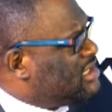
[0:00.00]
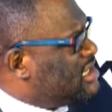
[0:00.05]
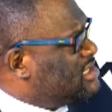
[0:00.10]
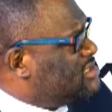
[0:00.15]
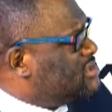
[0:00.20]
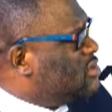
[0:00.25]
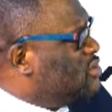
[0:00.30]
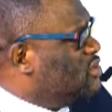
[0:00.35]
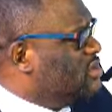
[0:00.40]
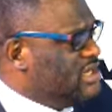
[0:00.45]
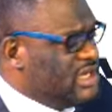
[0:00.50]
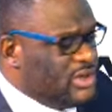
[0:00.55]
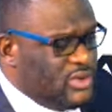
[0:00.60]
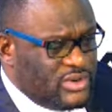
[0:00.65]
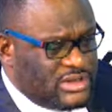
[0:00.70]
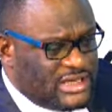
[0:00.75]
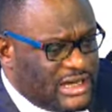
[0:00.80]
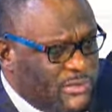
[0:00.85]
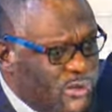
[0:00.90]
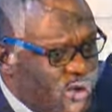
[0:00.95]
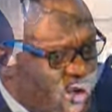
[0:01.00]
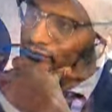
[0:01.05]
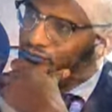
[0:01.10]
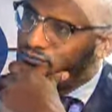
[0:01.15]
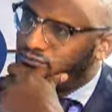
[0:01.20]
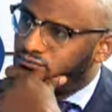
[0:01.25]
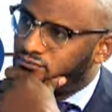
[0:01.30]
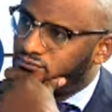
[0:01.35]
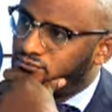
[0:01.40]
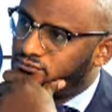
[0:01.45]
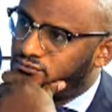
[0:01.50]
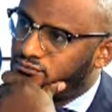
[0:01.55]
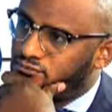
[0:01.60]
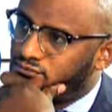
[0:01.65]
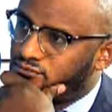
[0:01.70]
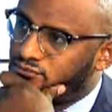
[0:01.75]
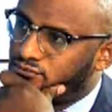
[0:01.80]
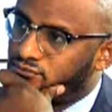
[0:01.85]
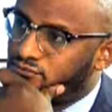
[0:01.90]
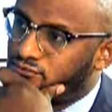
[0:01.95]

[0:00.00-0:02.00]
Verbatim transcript: dans des questions liées notamment à...